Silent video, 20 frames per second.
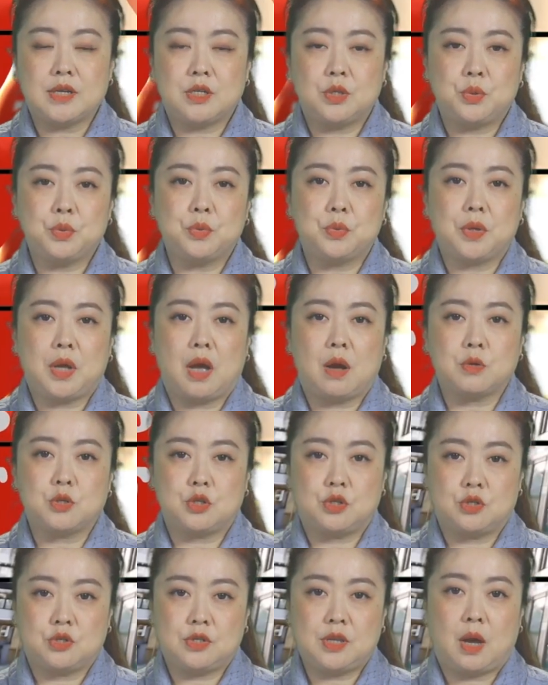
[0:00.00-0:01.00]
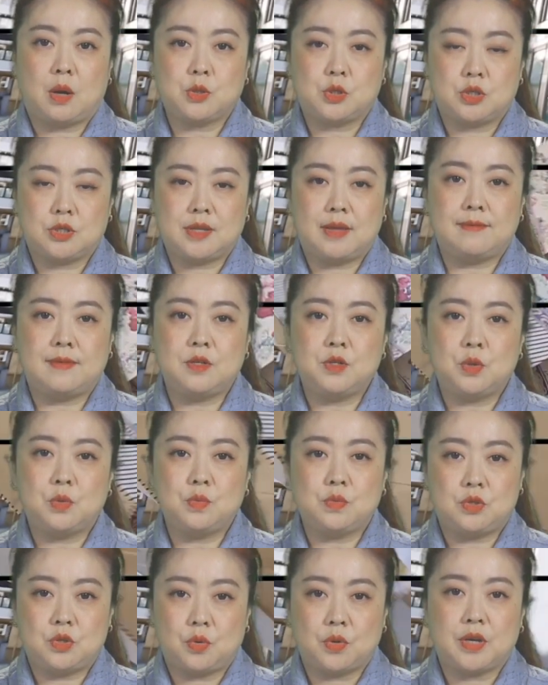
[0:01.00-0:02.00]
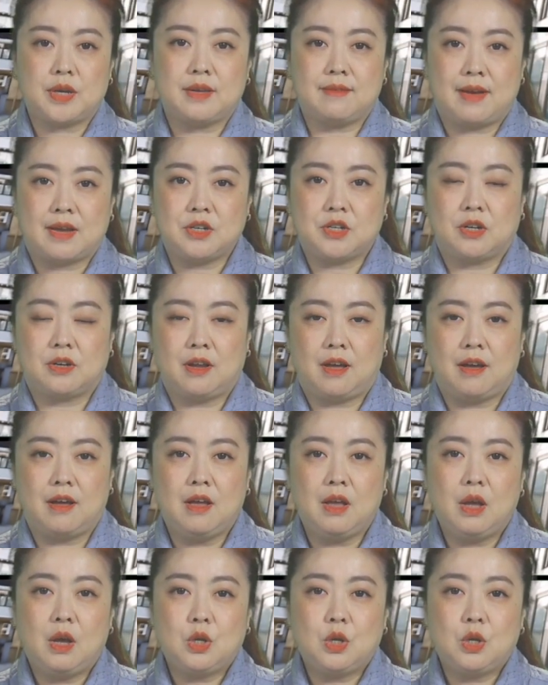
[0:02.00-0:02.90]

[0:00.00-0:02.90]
氏度烤十到十三分钟就可以完成了。